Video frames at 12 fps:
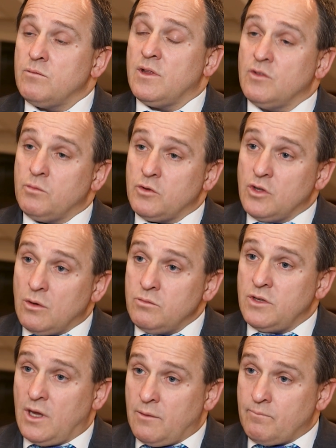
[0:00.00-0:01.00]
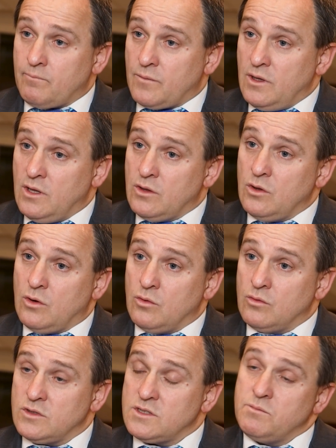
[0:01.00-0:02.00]
prawdopodobnie
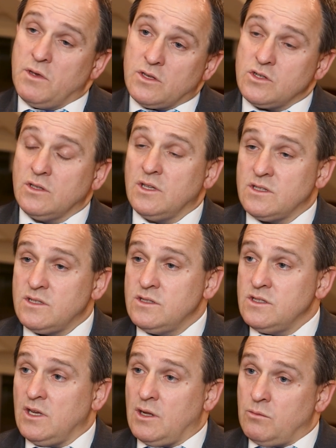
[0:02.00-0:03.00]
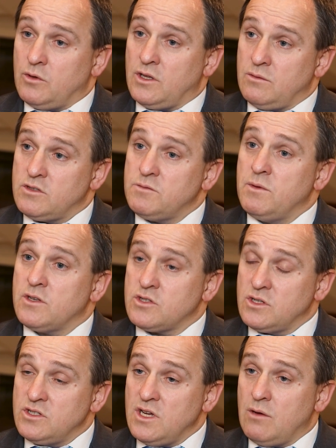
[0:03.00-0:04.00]
jedną z pierwszych decyzji albo jednym z
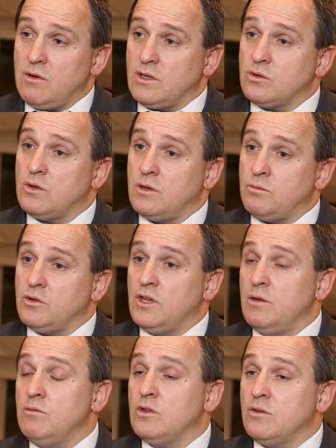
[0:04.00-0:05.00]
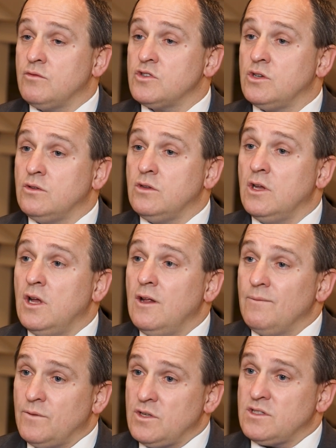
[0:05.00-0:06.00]
pierwszych działań, które podejmie nowy rząd,
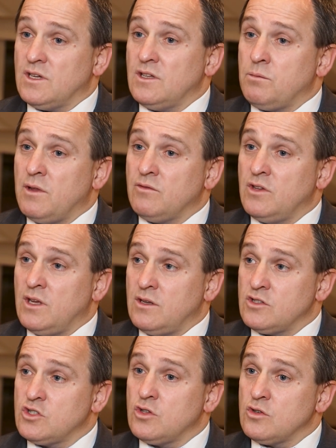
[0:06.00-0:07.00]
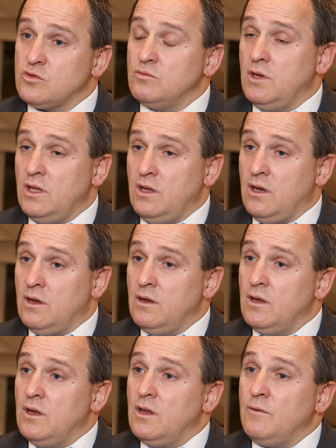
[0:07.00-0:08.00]
to jest tak naprawdę zrozumienie
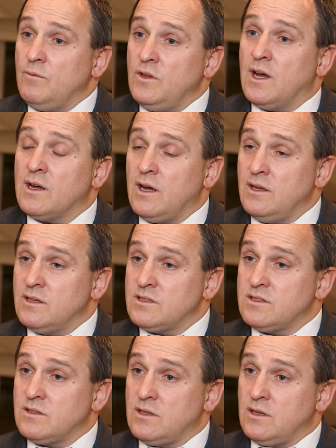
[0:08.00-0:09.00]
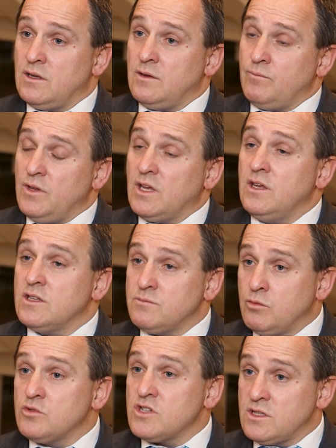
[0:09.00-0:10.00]
jaka jest, e, jaki jest
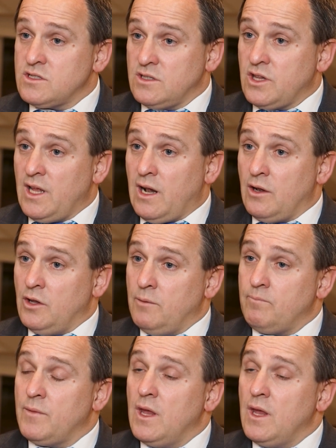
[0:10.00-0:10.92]
budżet centralny.